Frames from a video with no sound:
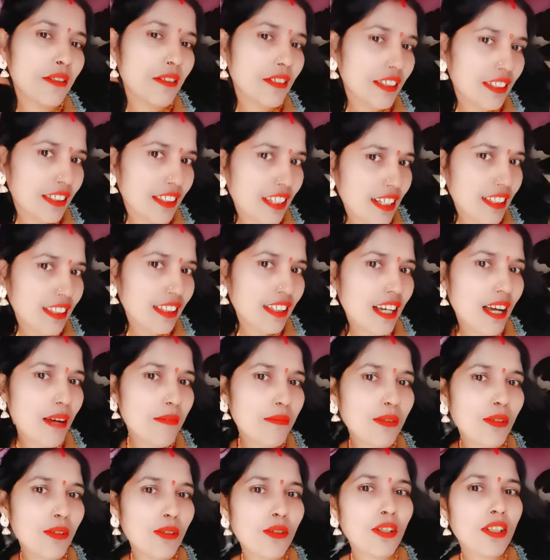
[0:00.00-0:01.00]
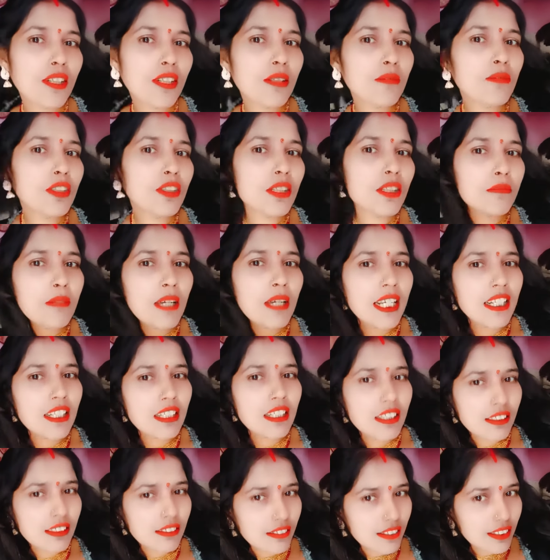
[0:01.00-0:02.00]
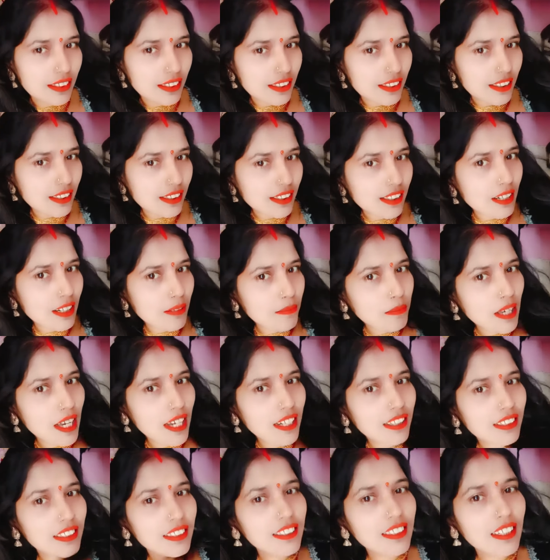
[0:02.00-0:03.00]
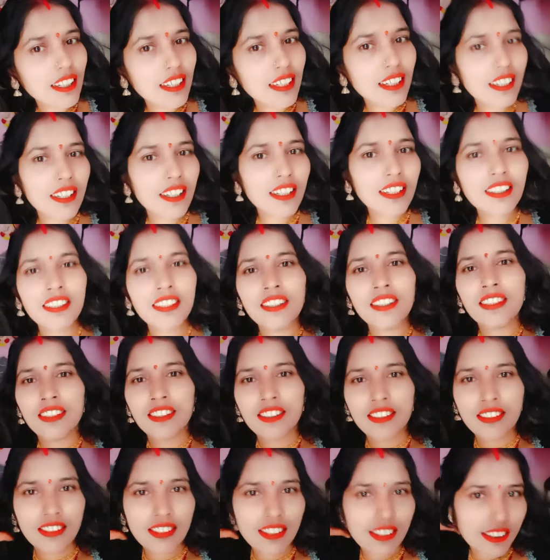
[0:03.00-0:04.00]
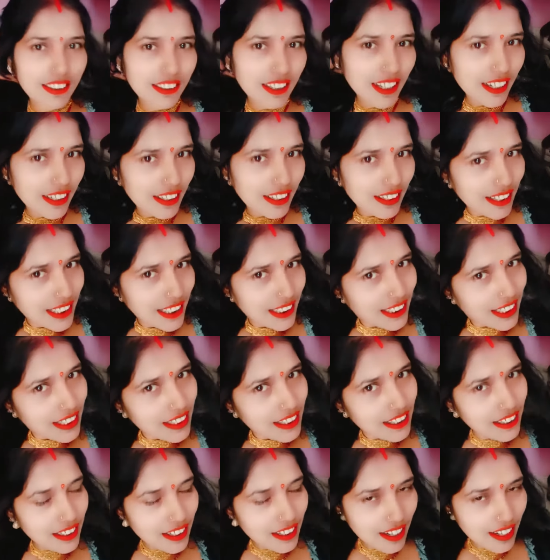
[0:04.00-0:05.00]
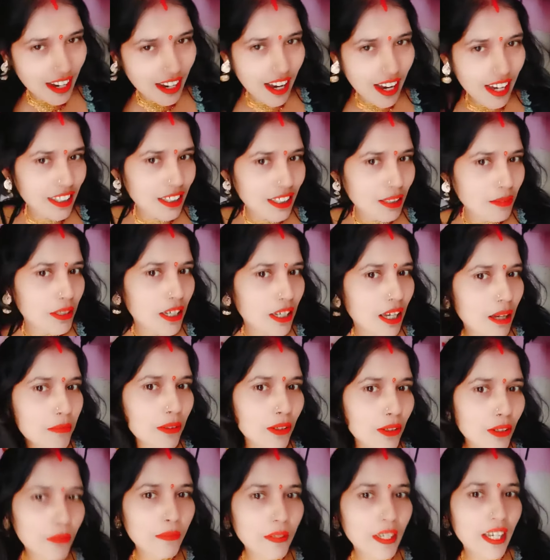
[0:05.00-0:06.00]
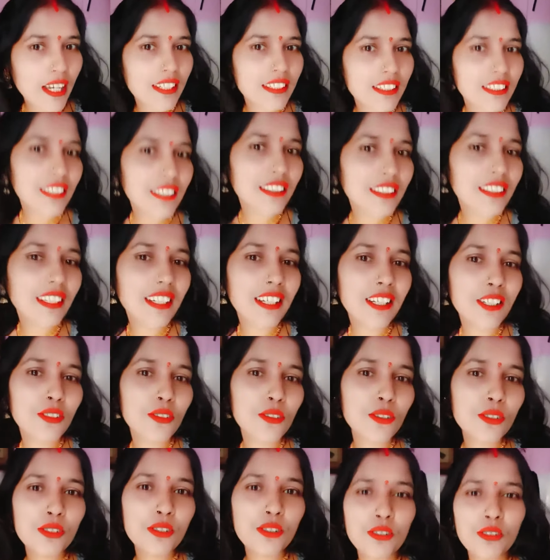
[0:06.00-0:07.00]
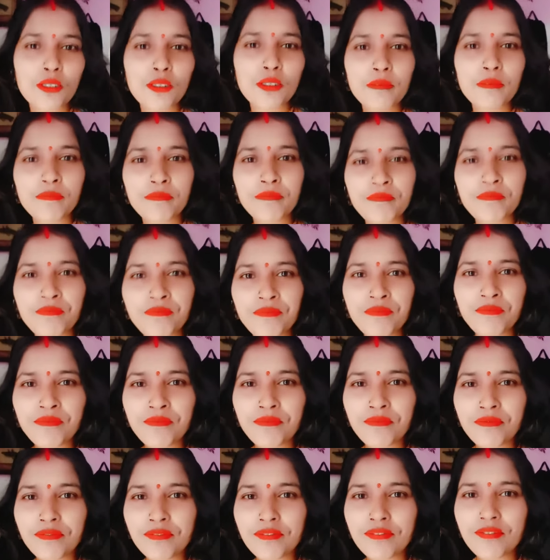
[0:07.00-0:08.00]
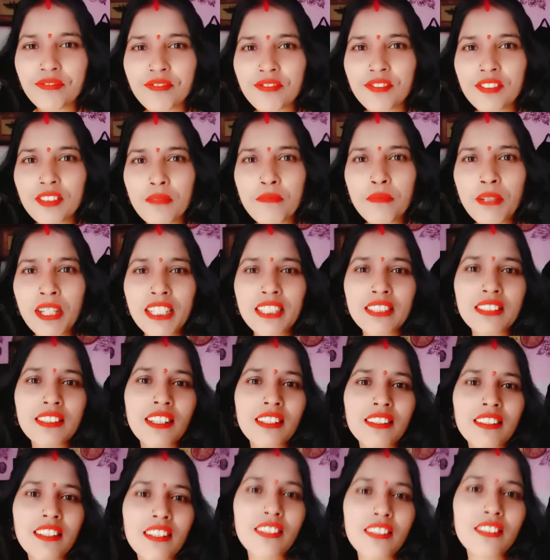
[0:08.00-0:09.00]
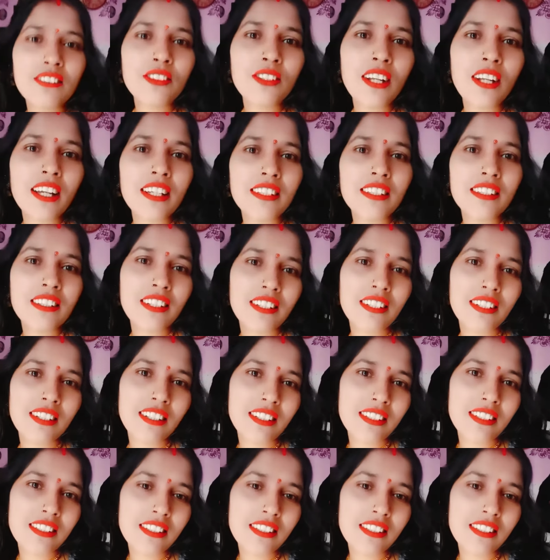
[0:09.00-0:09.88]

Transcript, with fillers: जैसे आप लोगों ने मुझे पहले इतना प्यार दिया है ढेर सारे ऐसे ही आगे भी आप लोग प्यार देते रहे दोस्तों मेरे चैनल को लाइक करिए